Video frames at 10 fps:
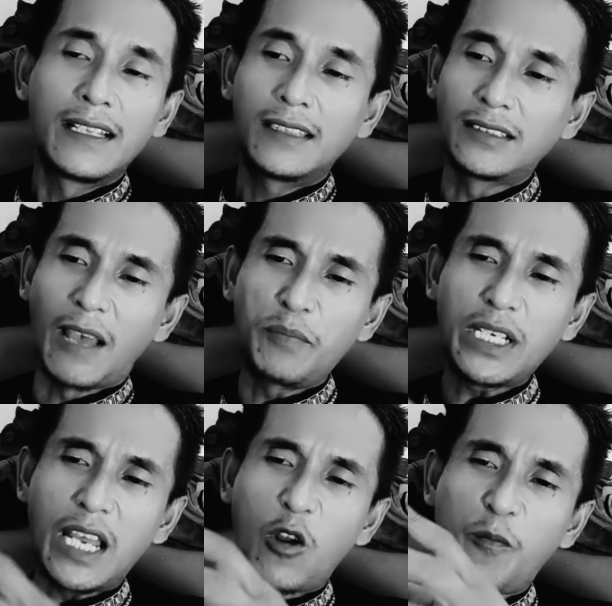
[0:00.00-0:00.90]
Tetapi
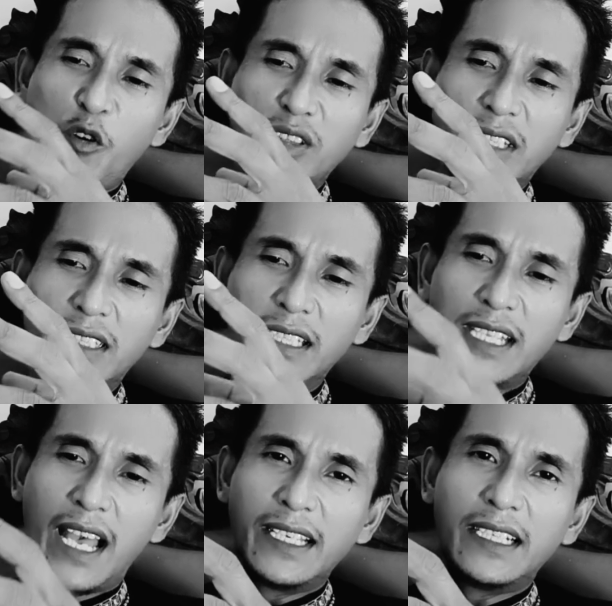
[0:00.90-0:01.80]
kalau
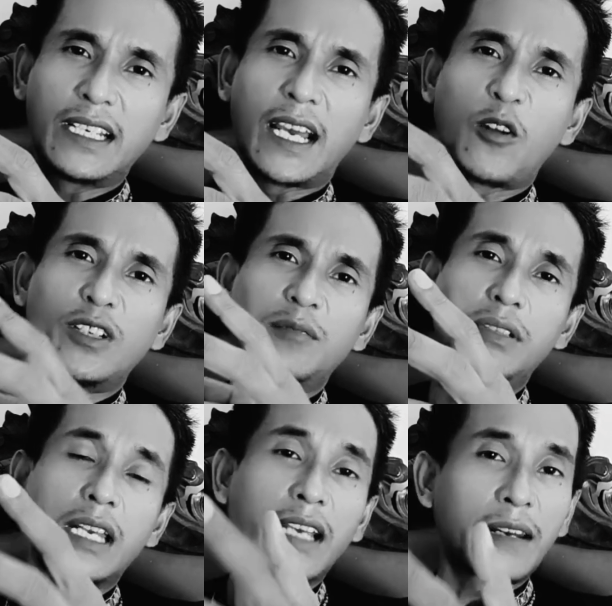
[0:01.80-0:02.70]
posisinya ini kalau
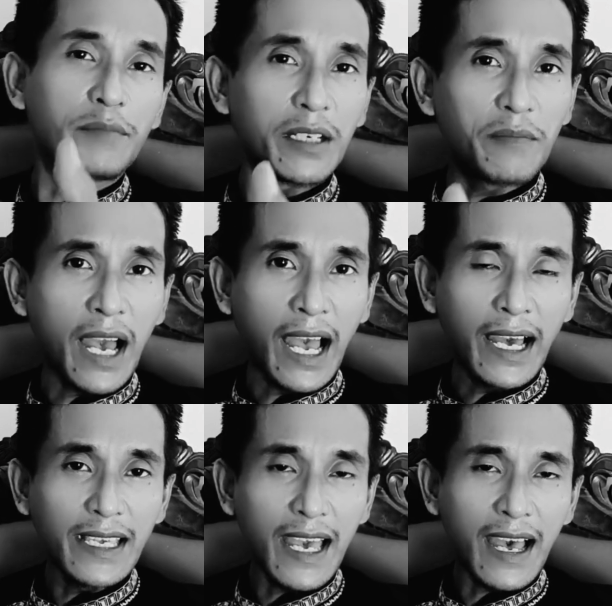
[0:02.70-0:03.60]
dibiarkan
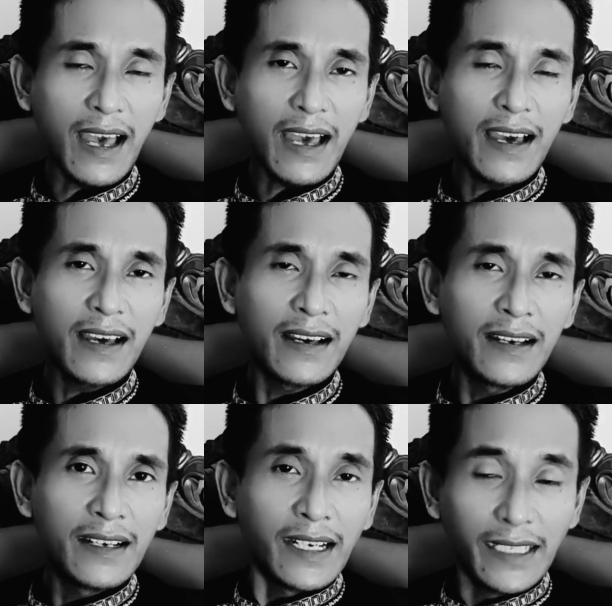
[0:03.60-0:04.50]
berbahaya
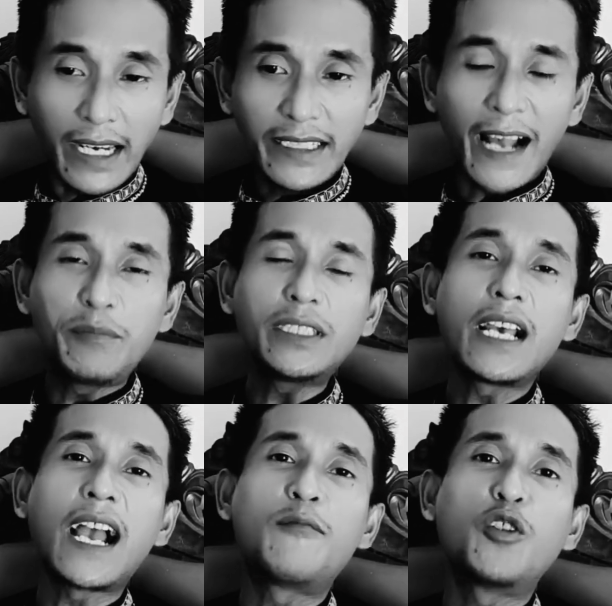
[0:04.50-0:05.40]
dan yang
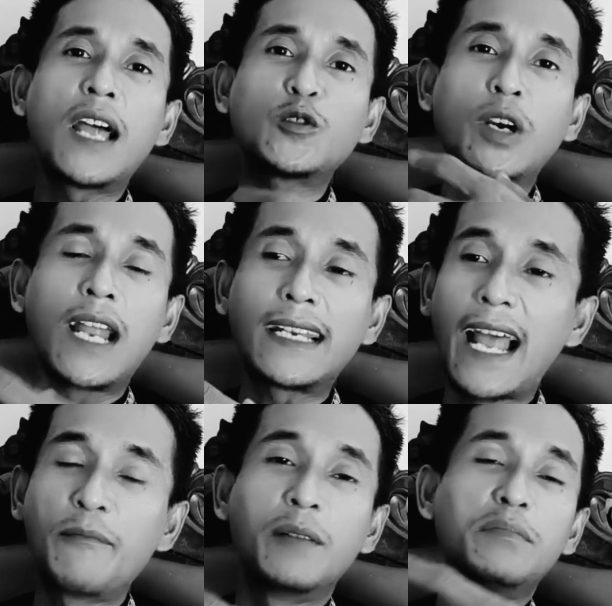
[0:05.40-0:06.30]
bisa kamu lakukan
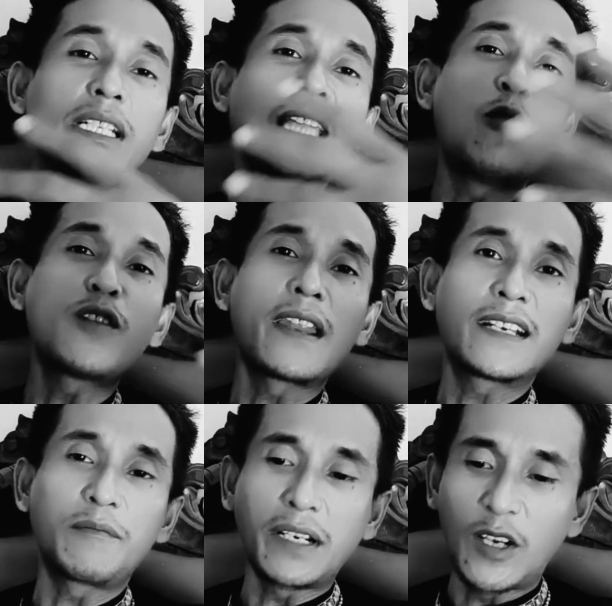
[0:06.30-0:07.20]
adalah memberitahukan
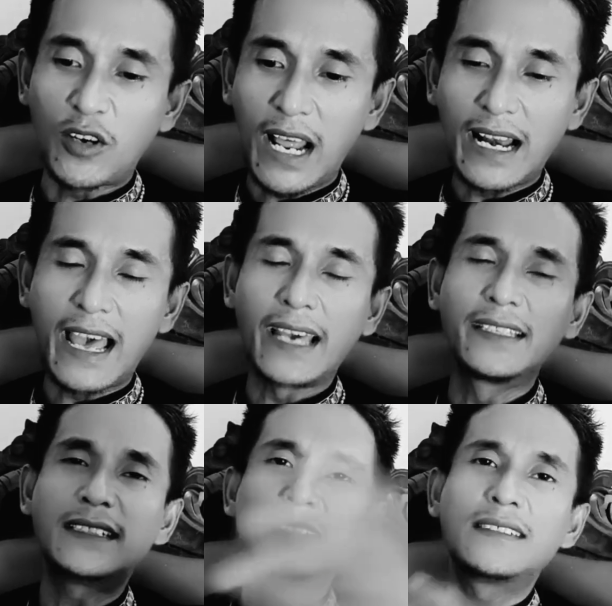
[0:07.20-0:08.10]
kepada orang
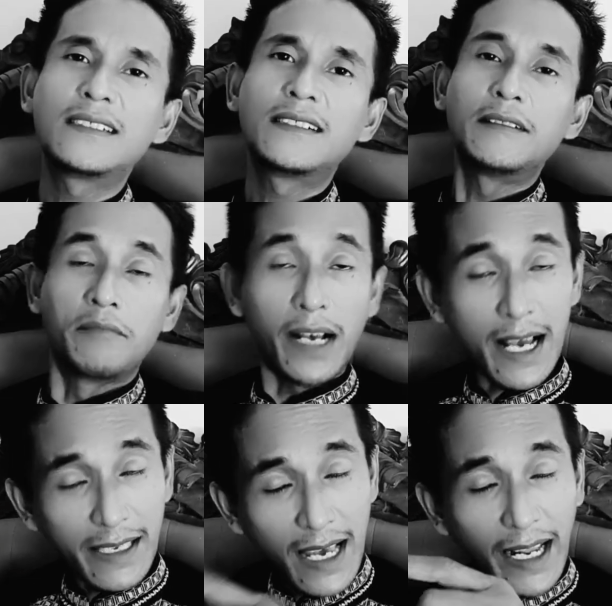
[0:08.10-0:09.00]
lain,
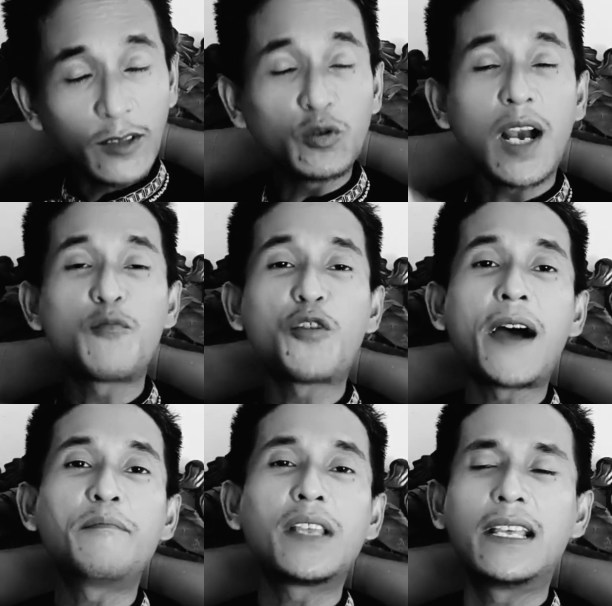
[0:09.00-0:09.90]
maka cara itu kamu
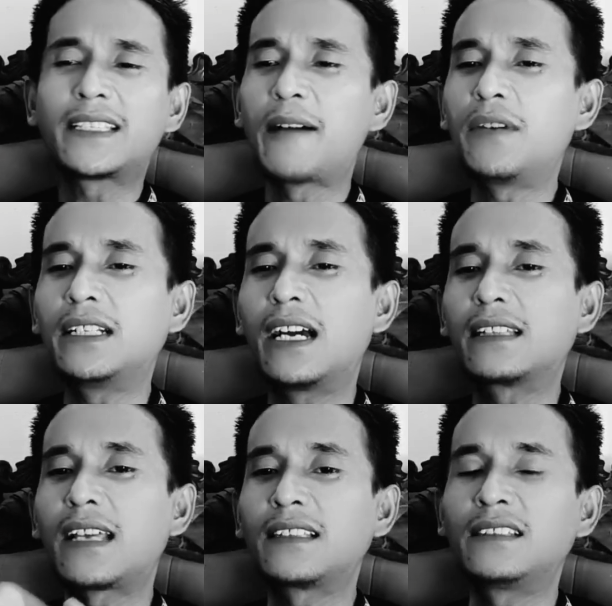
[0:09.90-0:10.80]
ambil ya sama dengan
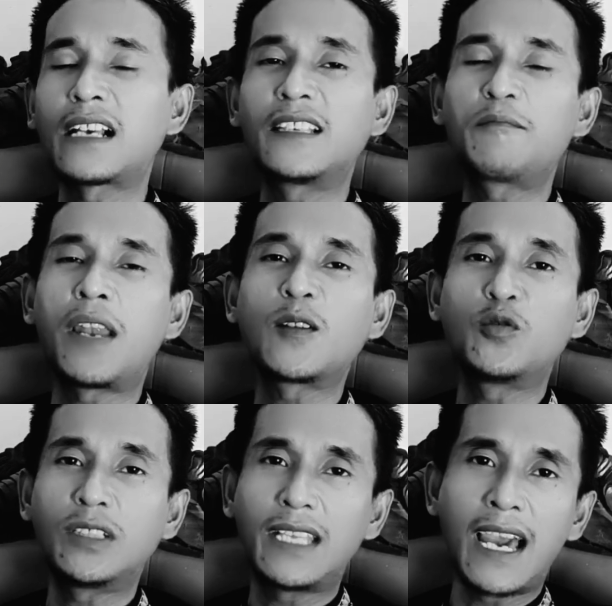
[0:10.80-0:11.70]
saksi-saksi
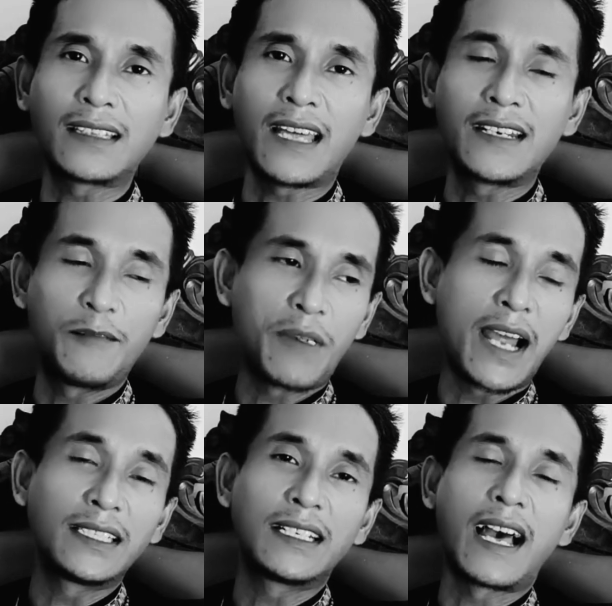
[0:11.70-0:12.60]
pelaku kejahatan di
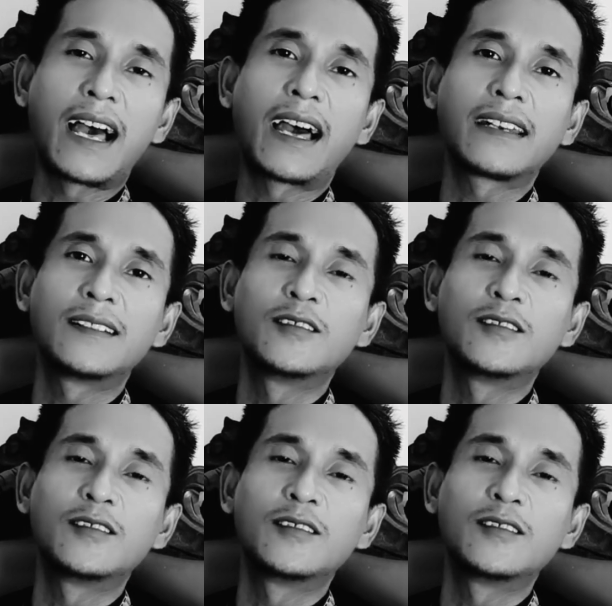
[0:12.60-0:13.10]
pengadilan.